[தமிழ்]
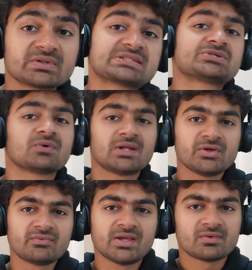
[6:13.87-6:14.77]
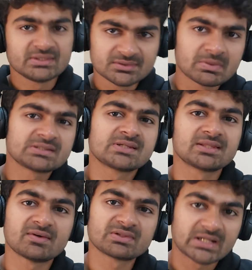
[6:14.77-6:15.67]
விர்ச்சுவல் லைஃப்லயாவது இது மாதிரி
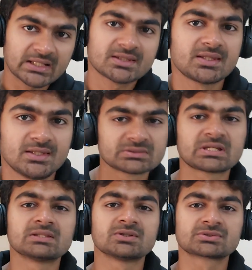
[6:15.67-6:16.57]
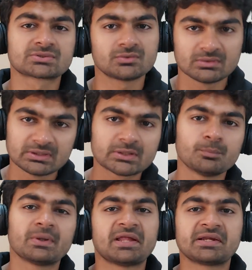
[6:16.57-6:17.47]
ஏதாவது நடக்குது சந்தோஷம்
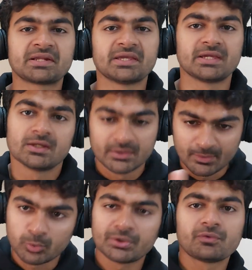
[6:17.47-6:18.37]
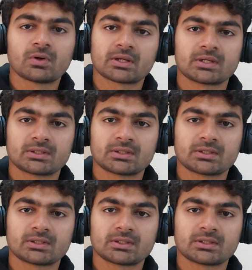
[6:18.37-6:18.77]
ரொம்ப நன்றிங்க நீங்கள் போயிட்டு வாங்க